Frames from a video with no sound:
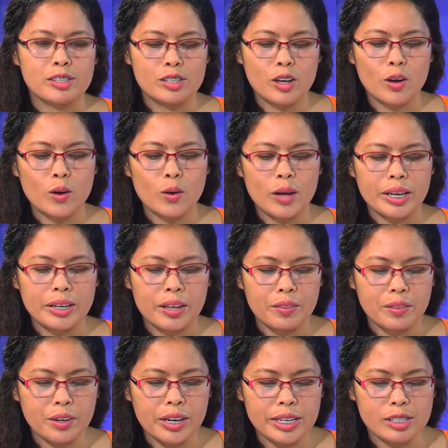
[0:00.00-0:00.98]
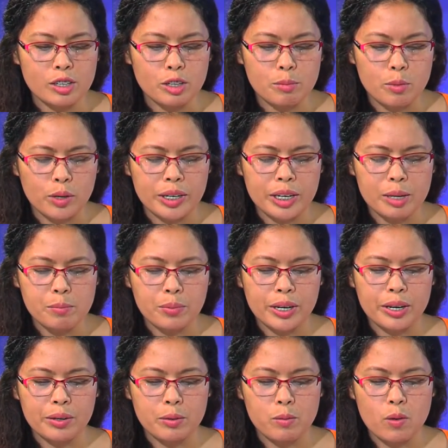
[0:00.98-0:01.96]
So, another is good morning
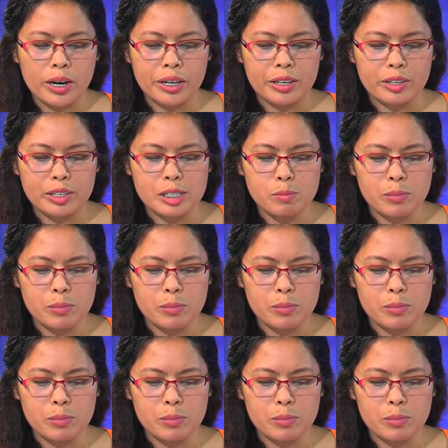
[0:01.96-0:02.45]
prayer warriors.